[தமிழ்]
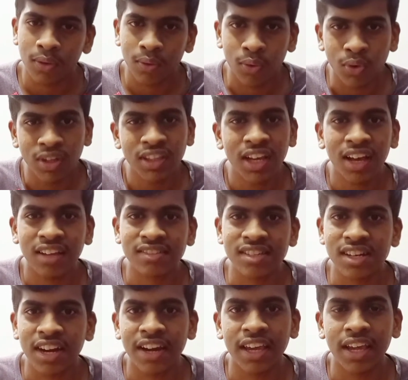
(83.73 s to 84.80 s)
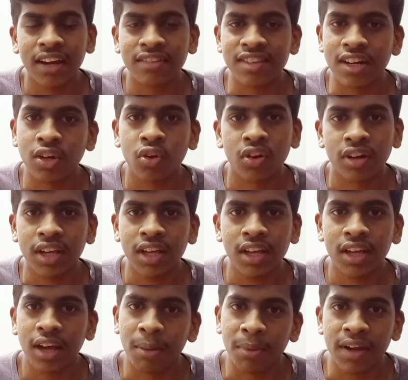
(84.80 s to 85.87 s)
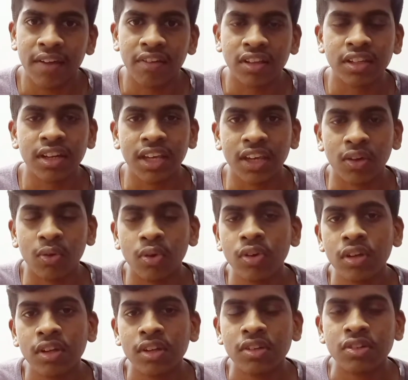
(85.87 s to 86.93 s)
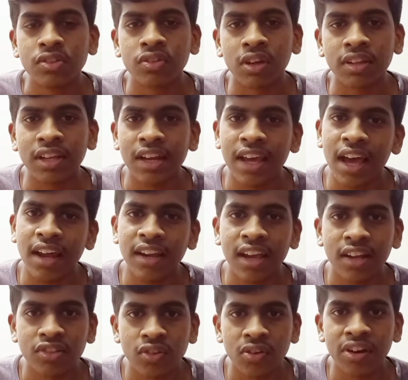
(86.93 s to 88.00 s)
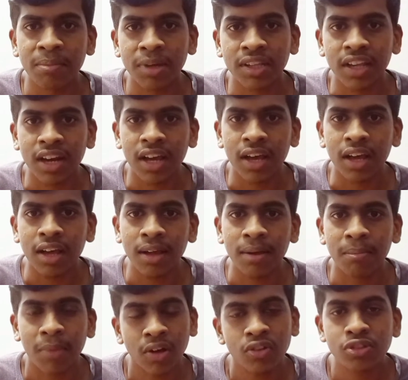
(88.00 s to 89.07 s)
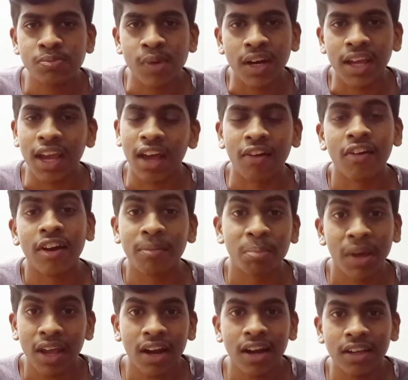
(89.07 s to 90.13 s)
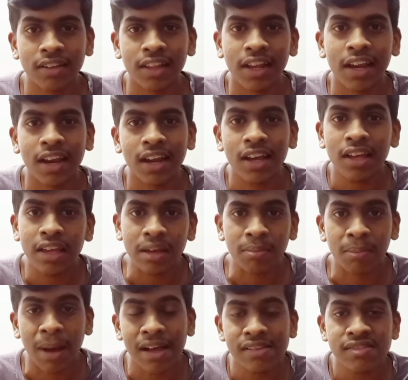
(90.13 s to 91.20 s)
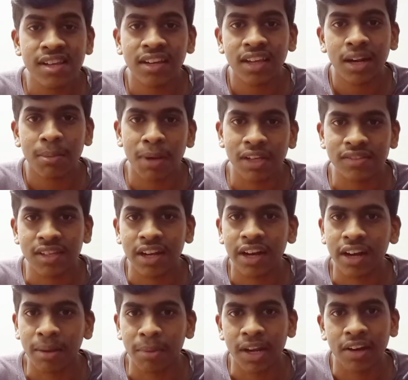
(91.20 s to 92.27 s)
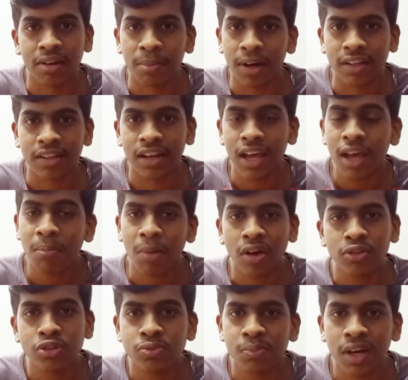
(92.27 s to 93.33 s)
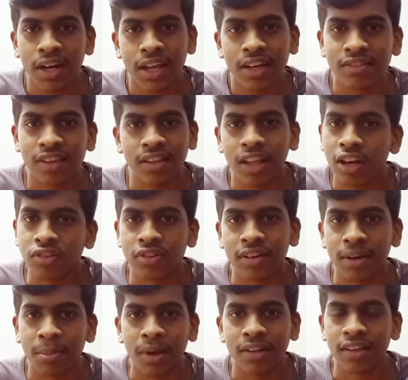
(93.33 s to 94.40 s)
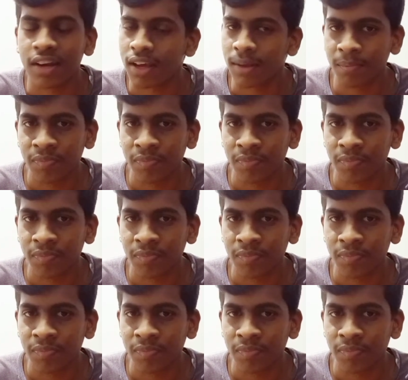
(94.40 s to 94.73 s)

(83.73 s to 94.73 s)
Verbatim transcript: கொடுத்த காசுக்கு நடிக்கிற செட் ஒன்று அப்படியே வந்து நிற்கும் ஸோ அதில் யார் யார் சொல்கிறேன்னு பார்த்தீங்கன்னா மங்குஸ் மண்டையன் அவர் பேர் எனக்கு தெரியலை பாஸ் என்கிற பாஸ்கரன் அப்படின்ற படத்தில் மங்குஸ் மண்டையன் சந்தானம் சொல்லியிருப்பாருன்னு